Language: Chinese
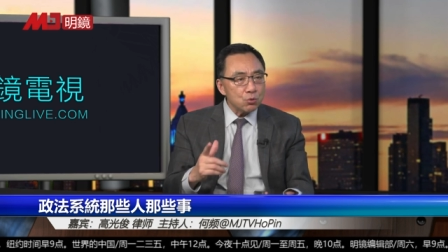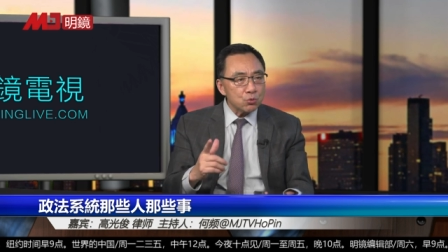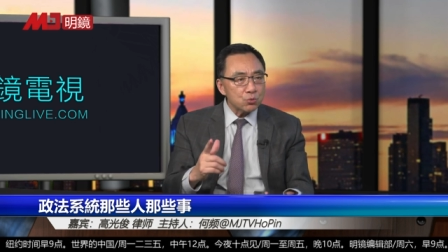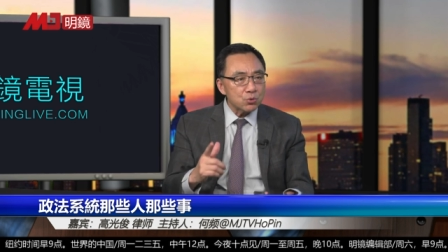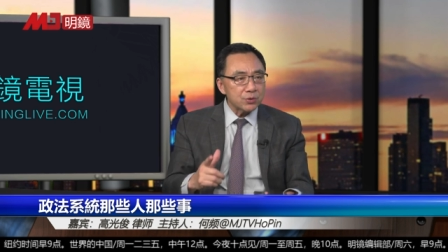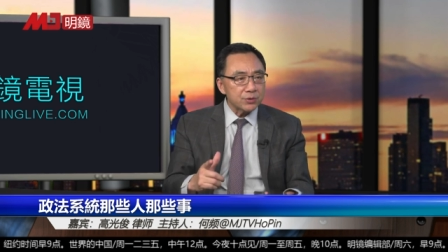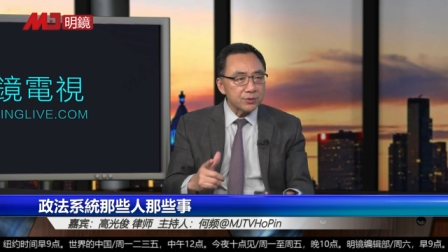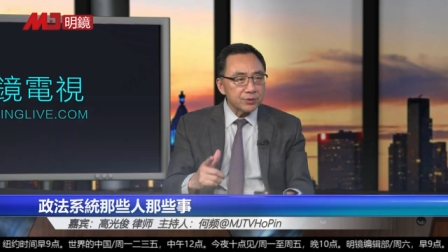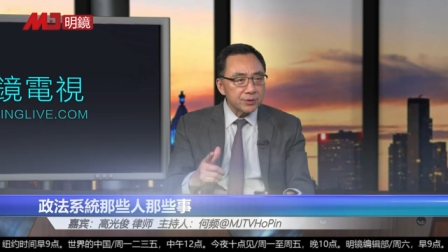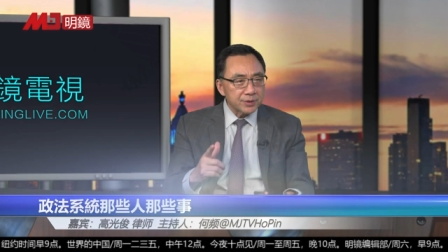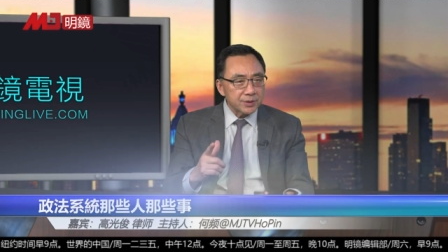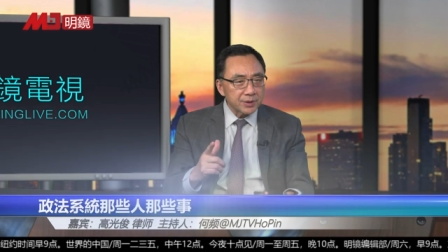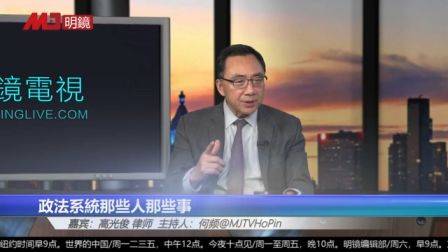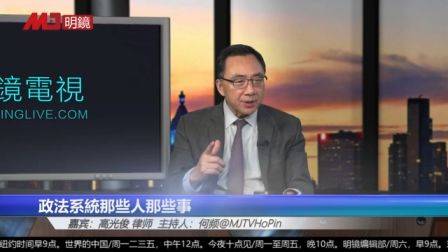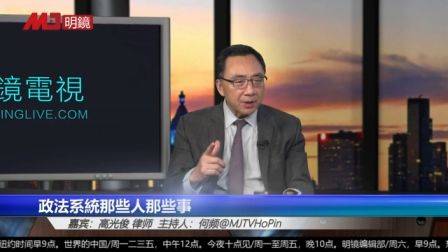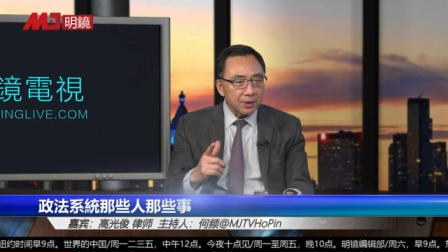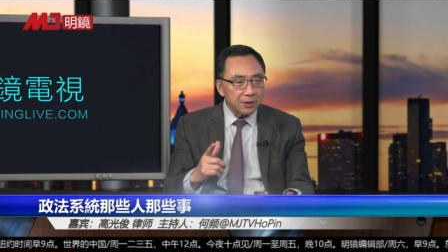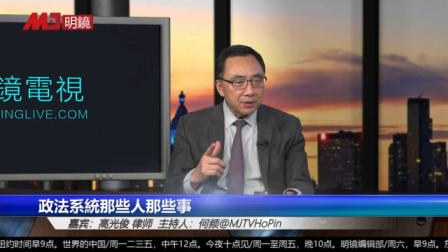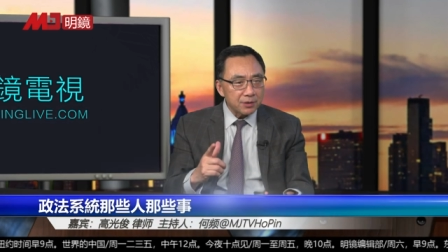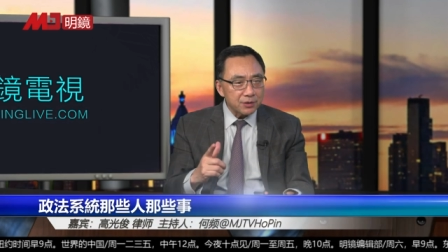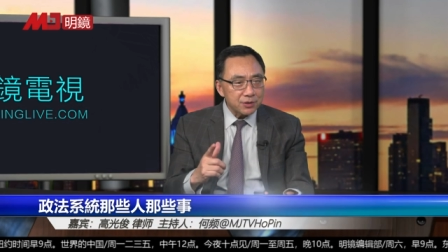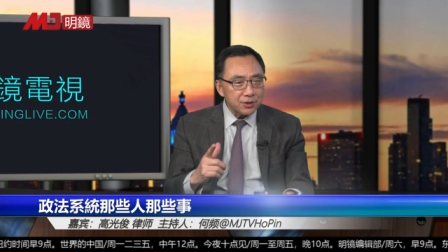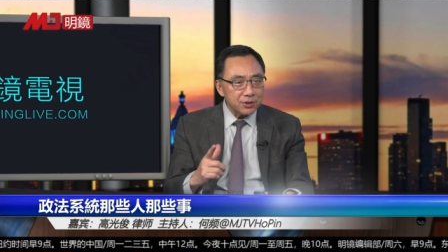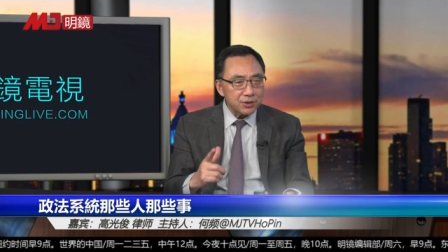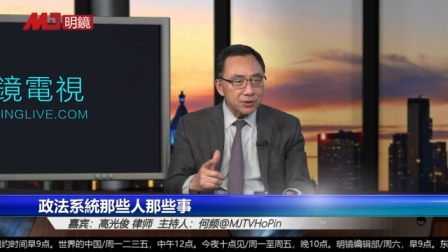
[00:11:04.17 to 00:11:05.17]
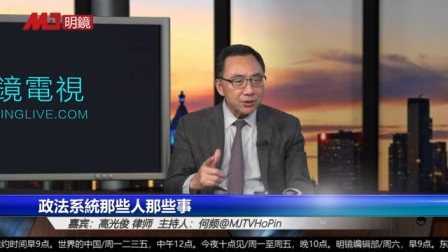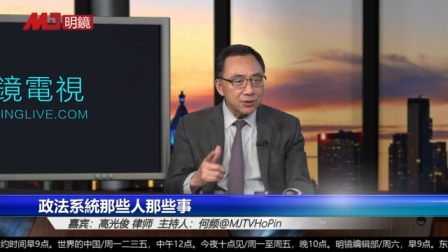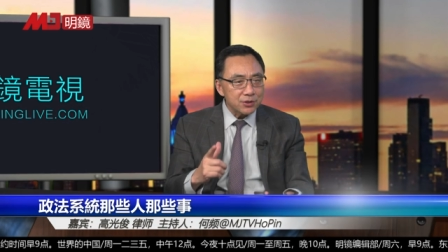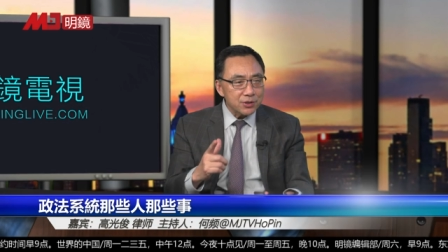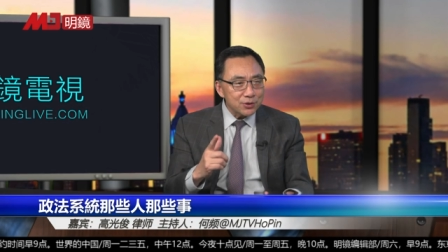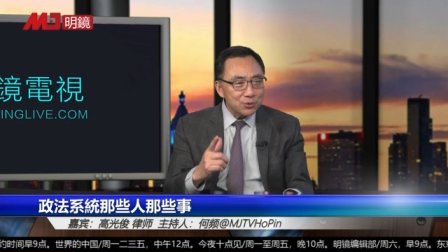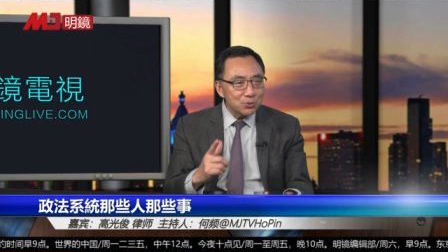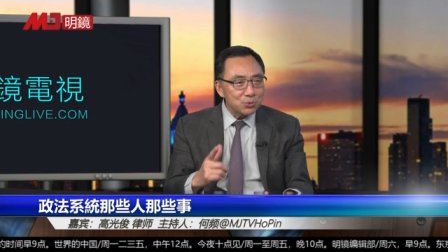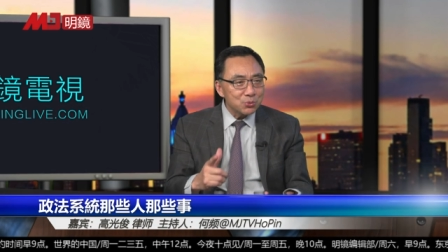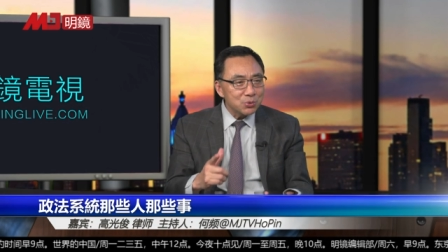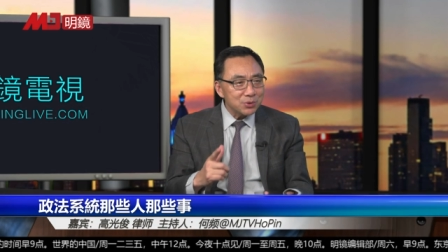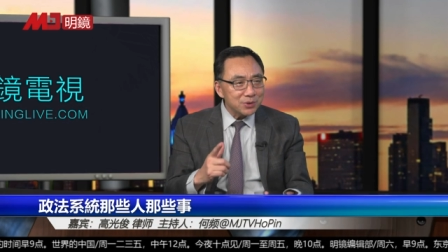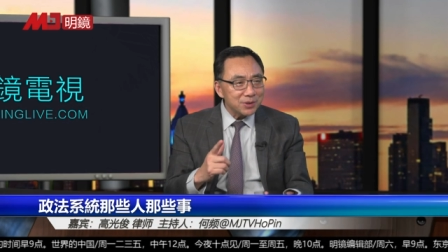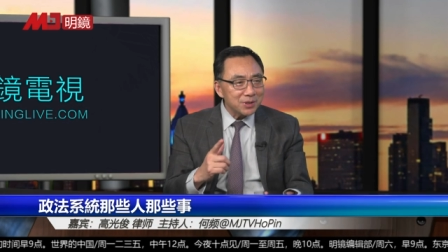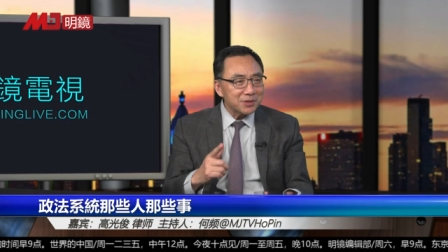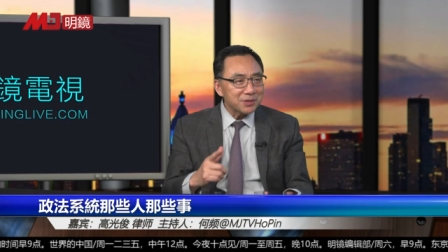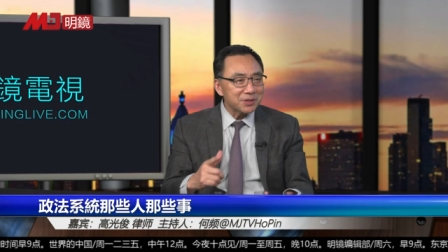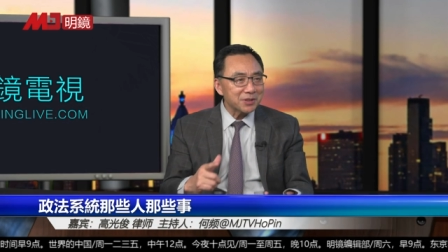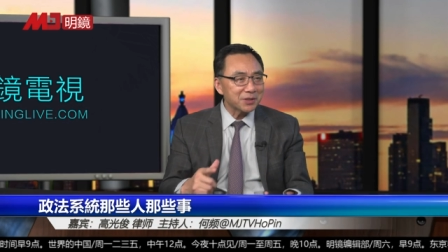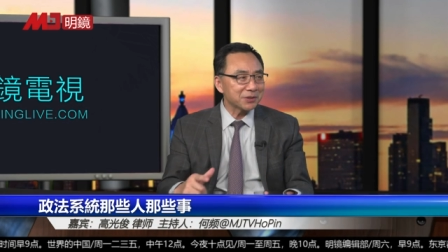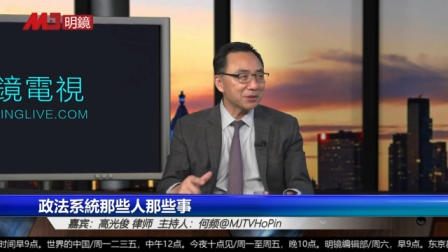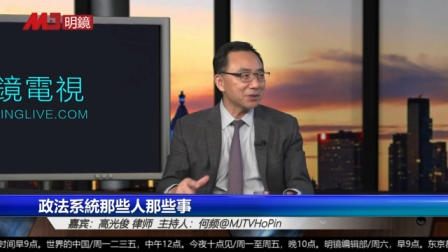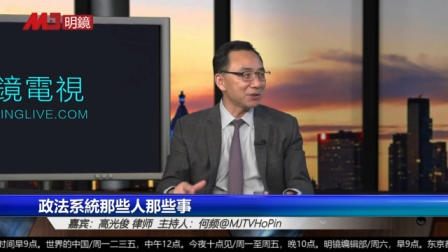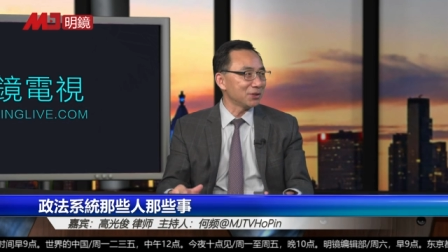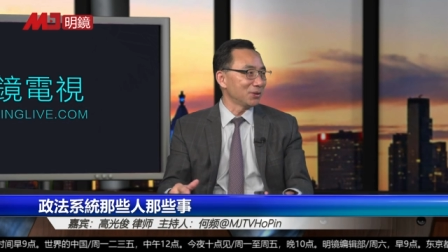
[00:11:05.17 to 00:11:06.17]
准的十足的这
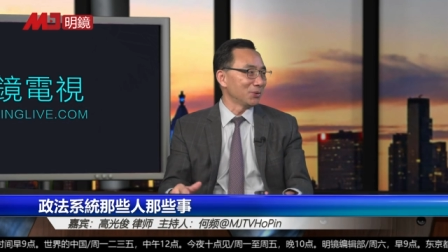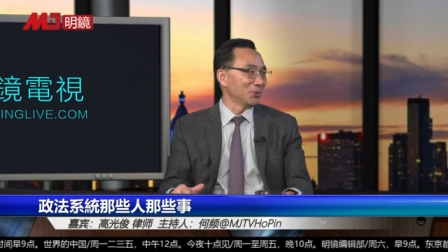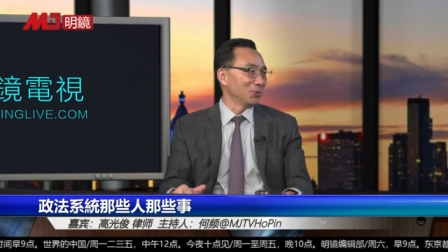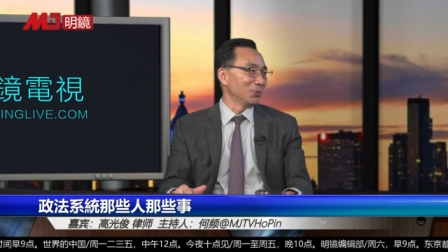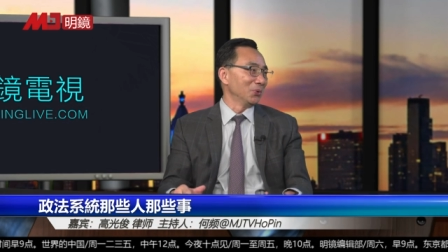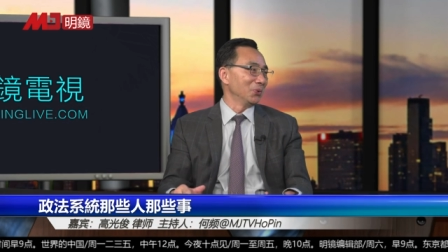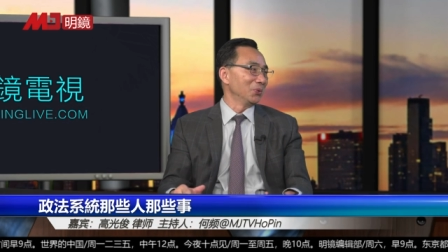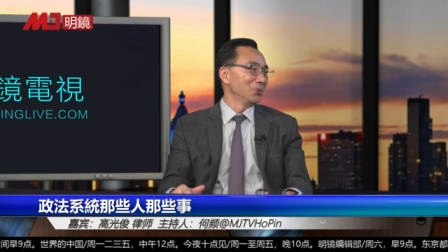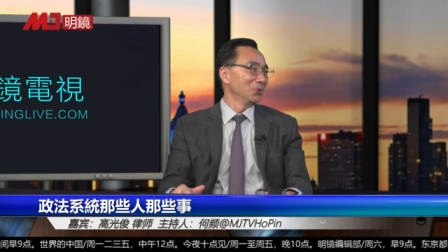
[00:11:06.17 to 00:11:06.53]
个特务。